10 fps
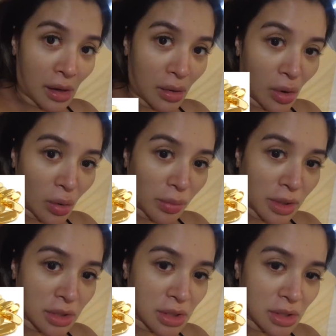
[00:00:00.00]
Ang
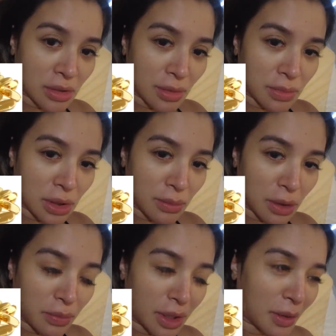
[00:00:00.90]
awkward sesams na
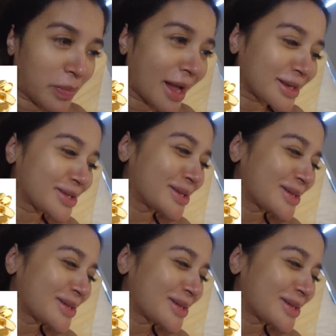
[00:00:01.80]
may pinapasok